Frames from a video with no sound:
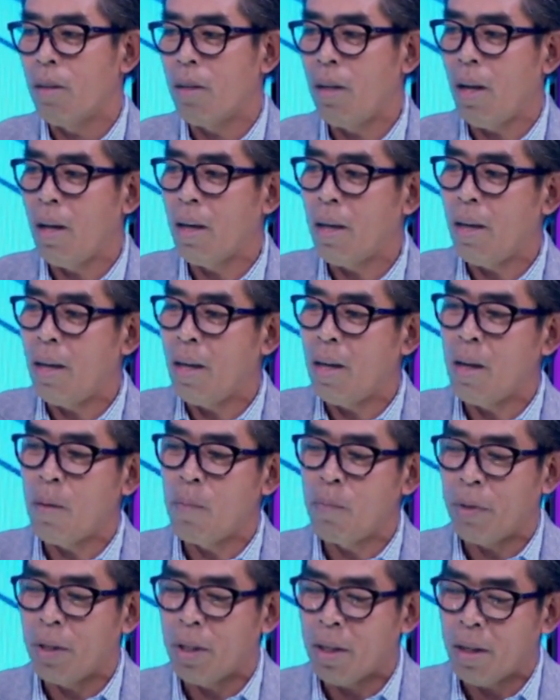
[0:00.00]
Dari angka
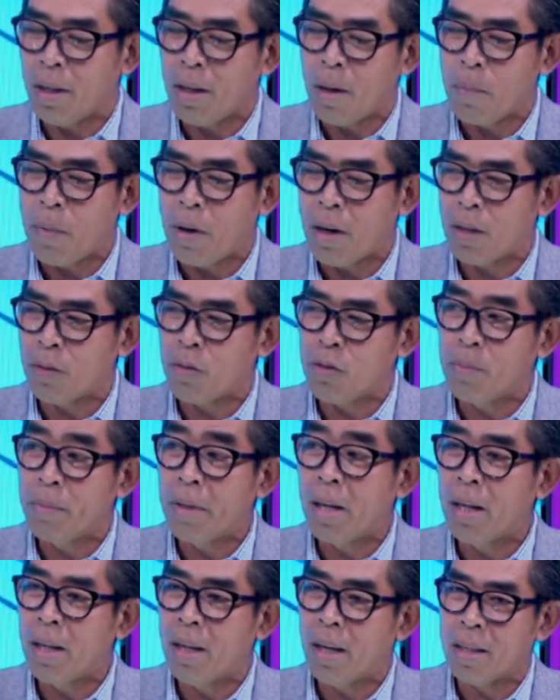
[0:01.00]
yang hampir
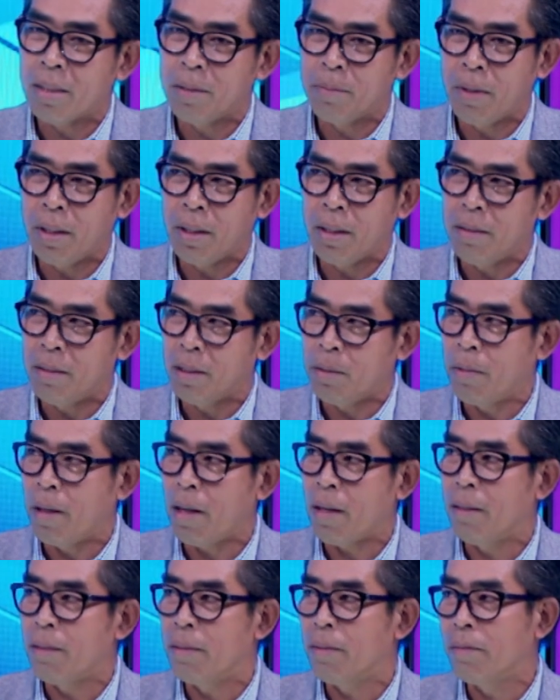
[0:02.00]
800 miliar sebenarnya itu
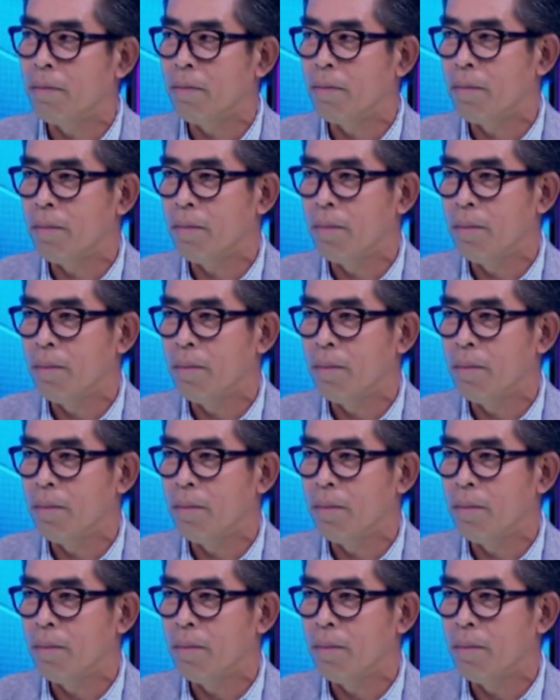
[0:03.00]
kemarin tuh.